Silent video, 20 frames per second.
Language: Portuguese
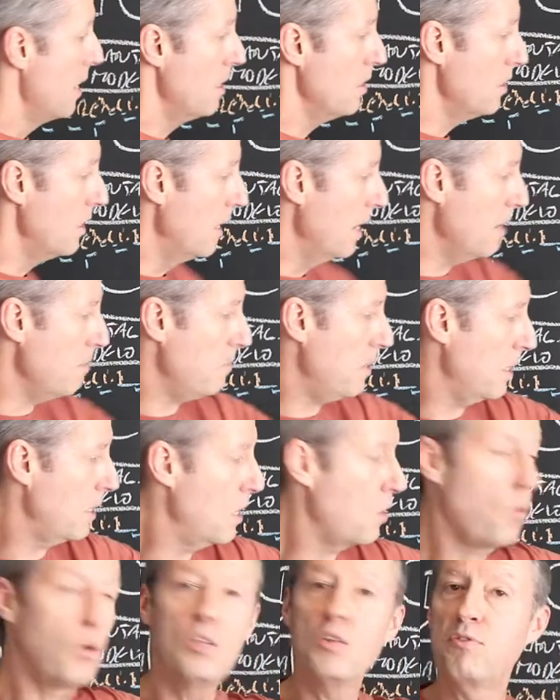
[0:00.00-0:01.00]
Eu, lembra
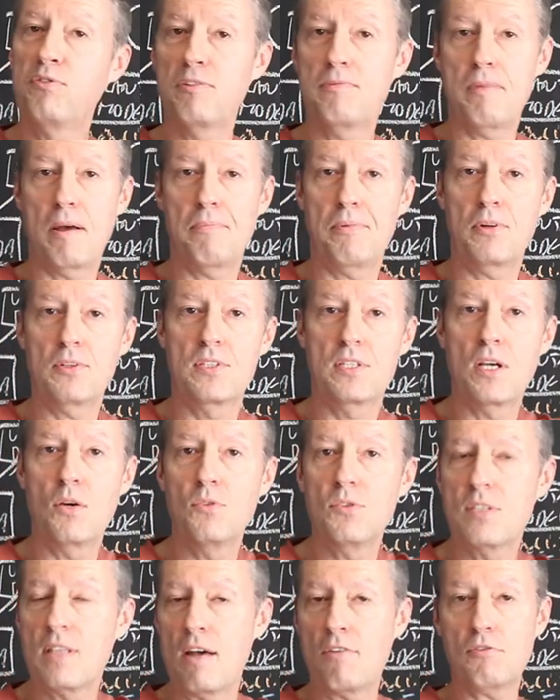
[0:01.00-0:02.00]
que quando eu fui para a produção eu
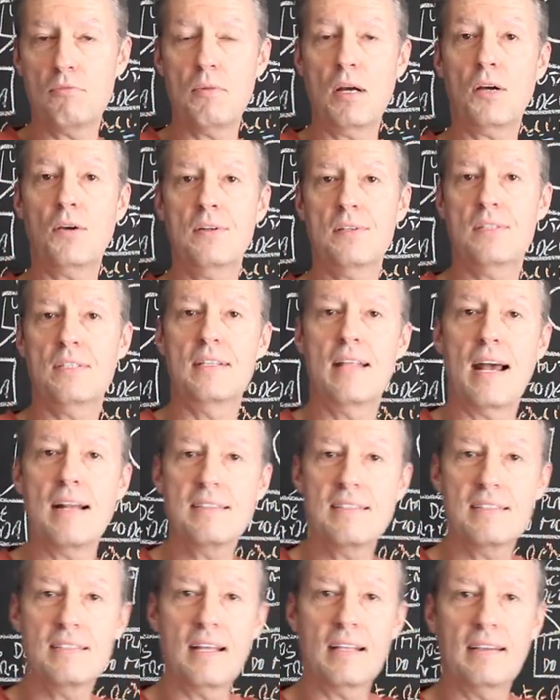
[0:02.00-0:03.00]
estava com uma
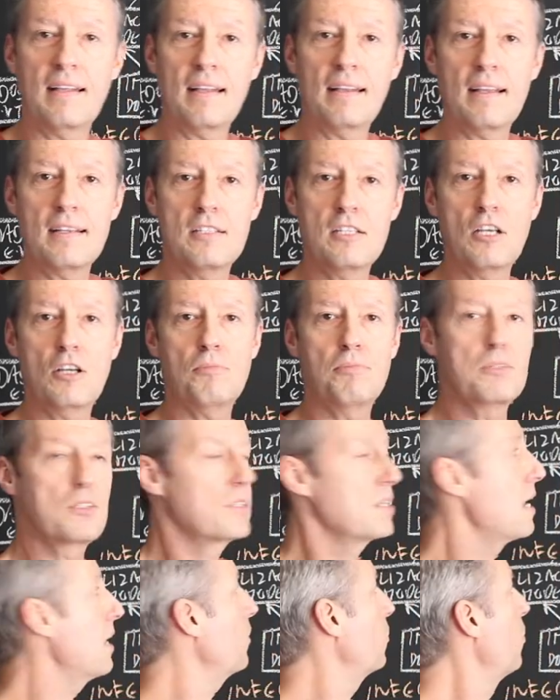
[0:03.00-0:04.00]
curiosidade de
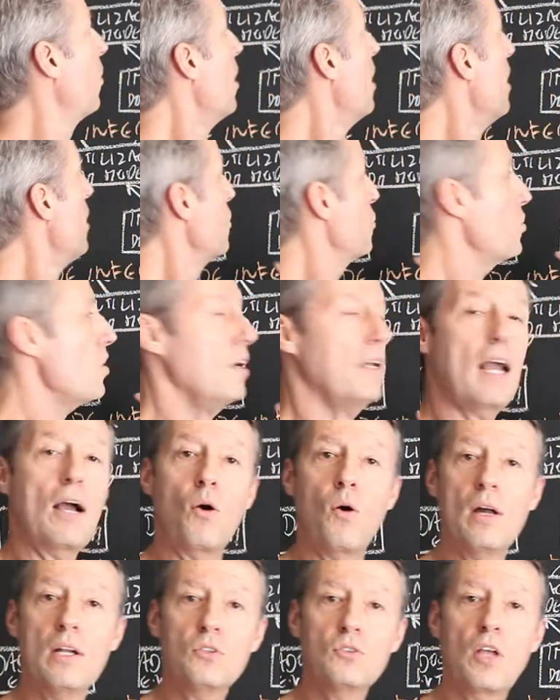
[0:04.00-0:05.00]
75%. Só que
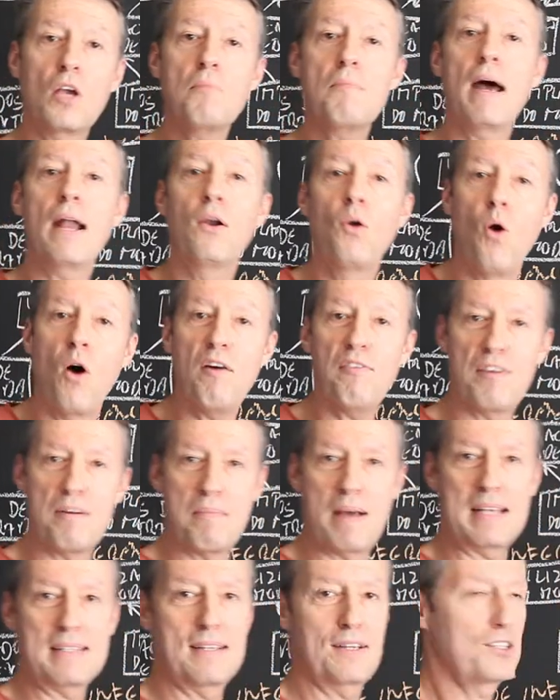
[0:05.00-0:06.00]
agora eu tenho uma nova
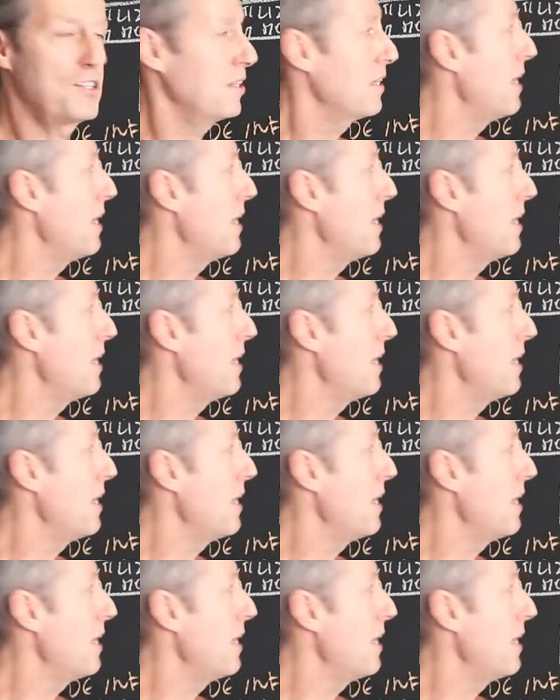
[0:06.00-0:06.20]
massa de